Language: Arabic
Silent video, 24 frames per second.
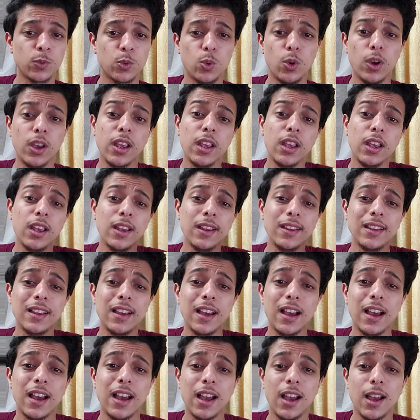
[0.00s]
وايه هي
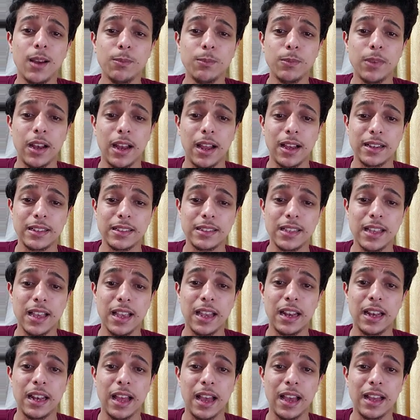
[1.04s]
اهم
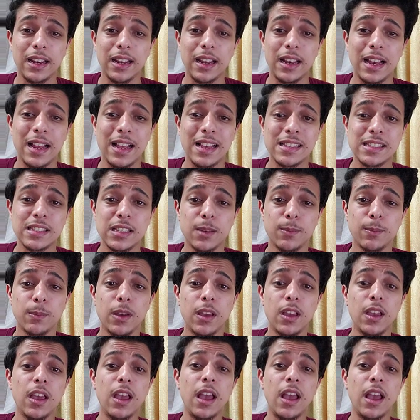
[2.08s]
الاجزاء اللي انا لازم